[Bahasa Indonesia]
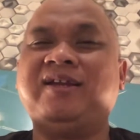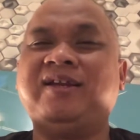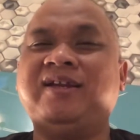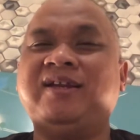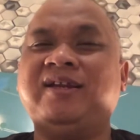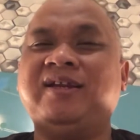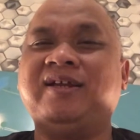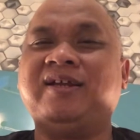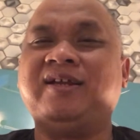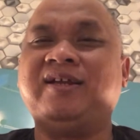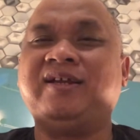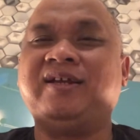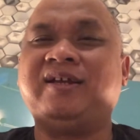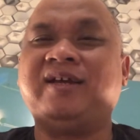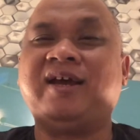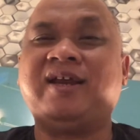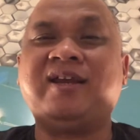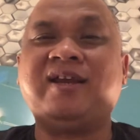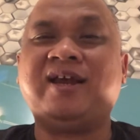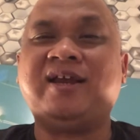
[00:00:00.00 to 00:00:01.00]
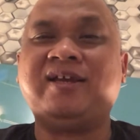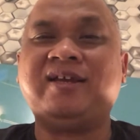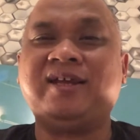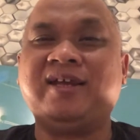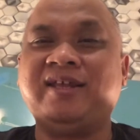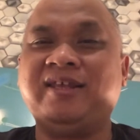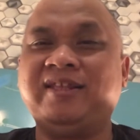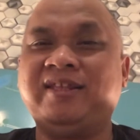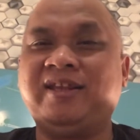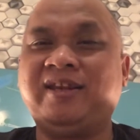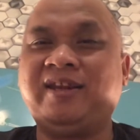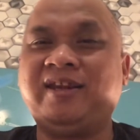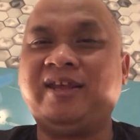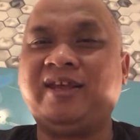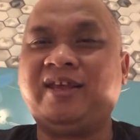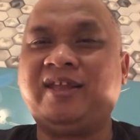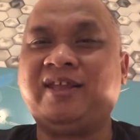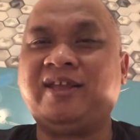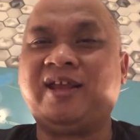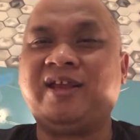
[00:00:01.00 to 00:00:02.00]
eh, karena ada
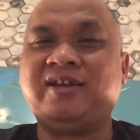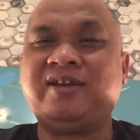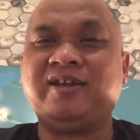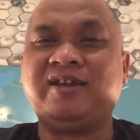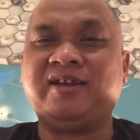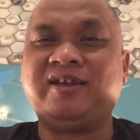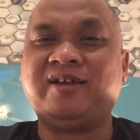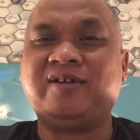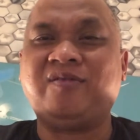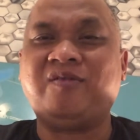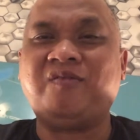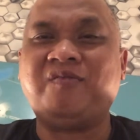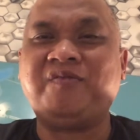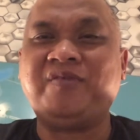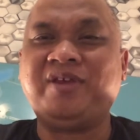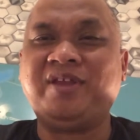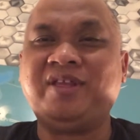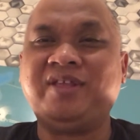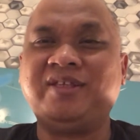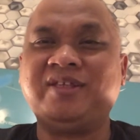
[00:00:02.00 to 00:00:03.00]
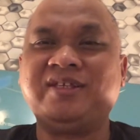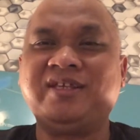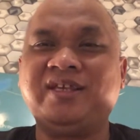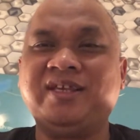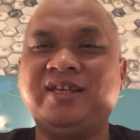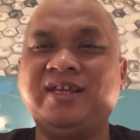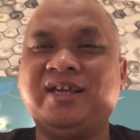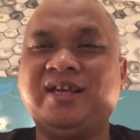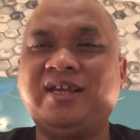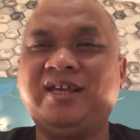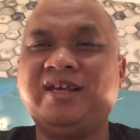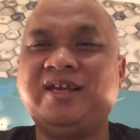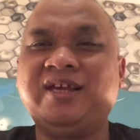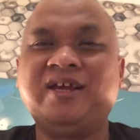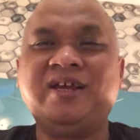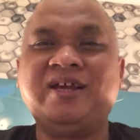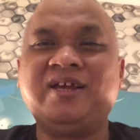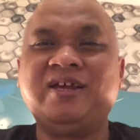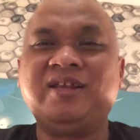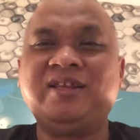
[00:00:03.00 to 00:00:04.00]
internet, ada covid, sehingga
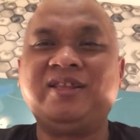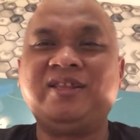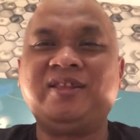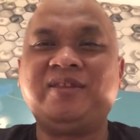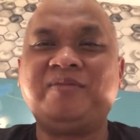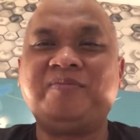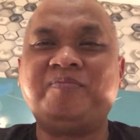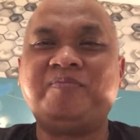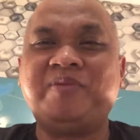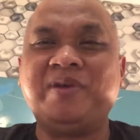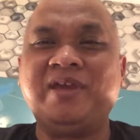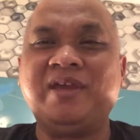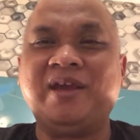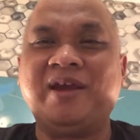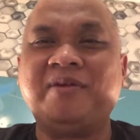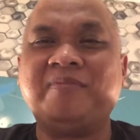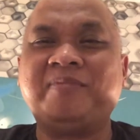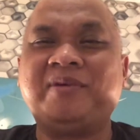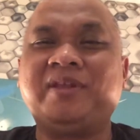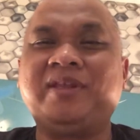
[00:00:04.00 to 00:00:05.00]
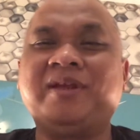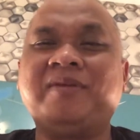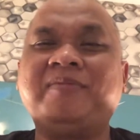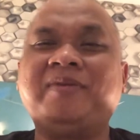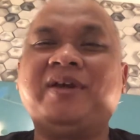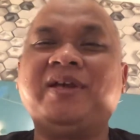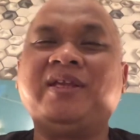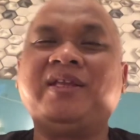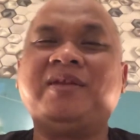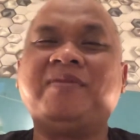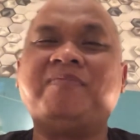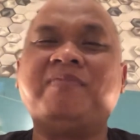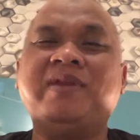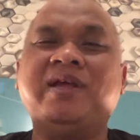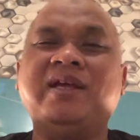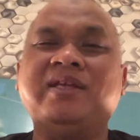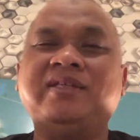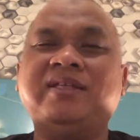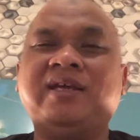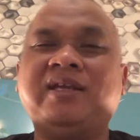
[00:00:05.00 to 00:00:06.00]
B yang pertama kita
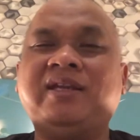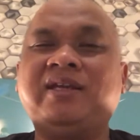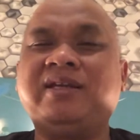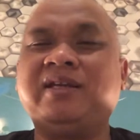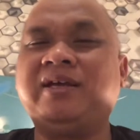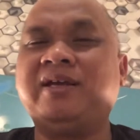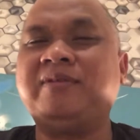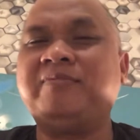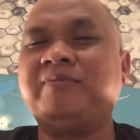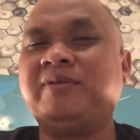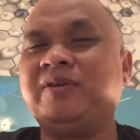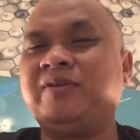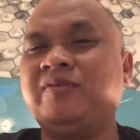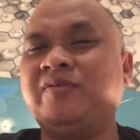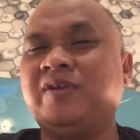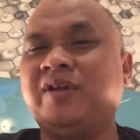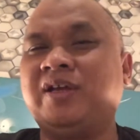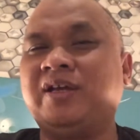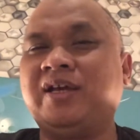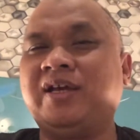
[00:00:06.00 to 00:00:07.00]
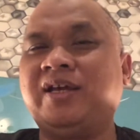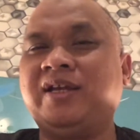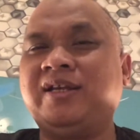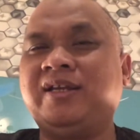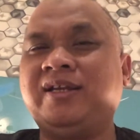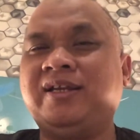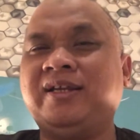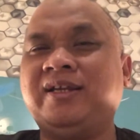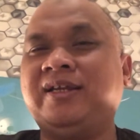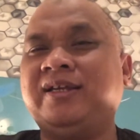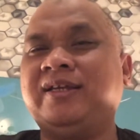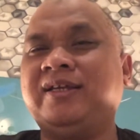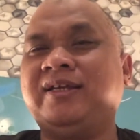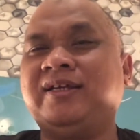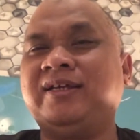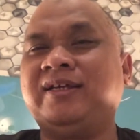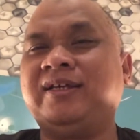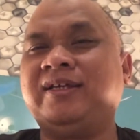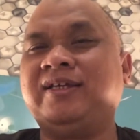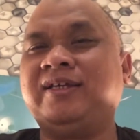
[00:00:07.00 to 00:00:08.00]
belajar dengan menggunakan
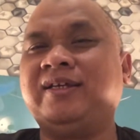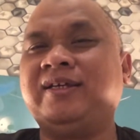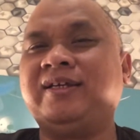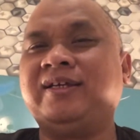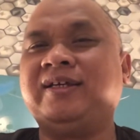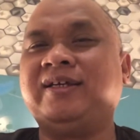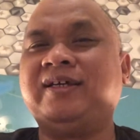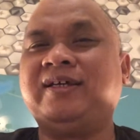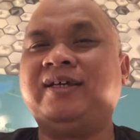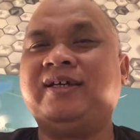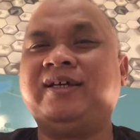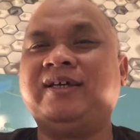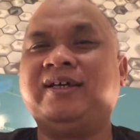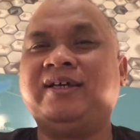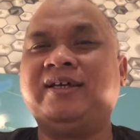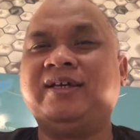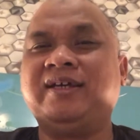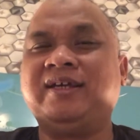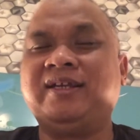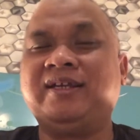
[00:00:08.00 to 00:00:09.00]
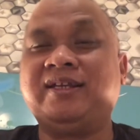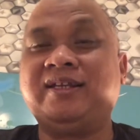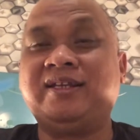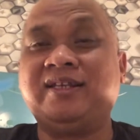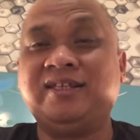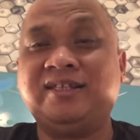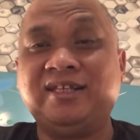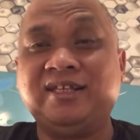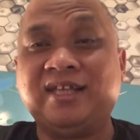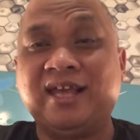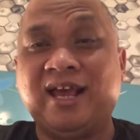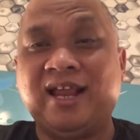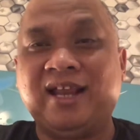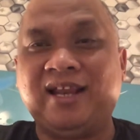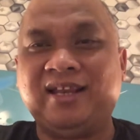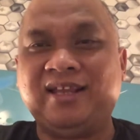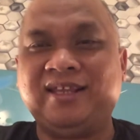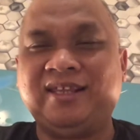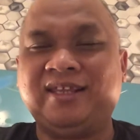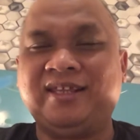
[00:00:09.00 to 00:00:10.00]
eh,
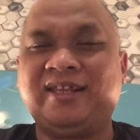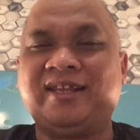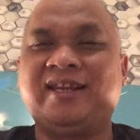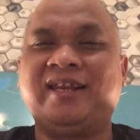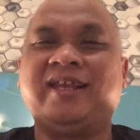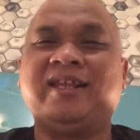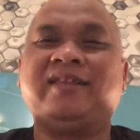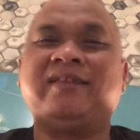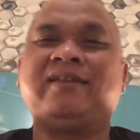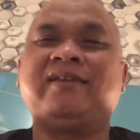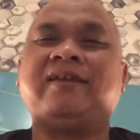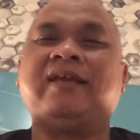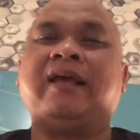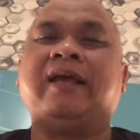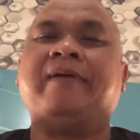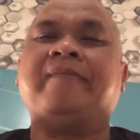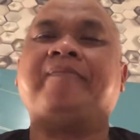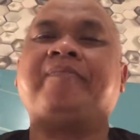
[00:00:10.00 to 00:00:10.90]
digital internet. Nah,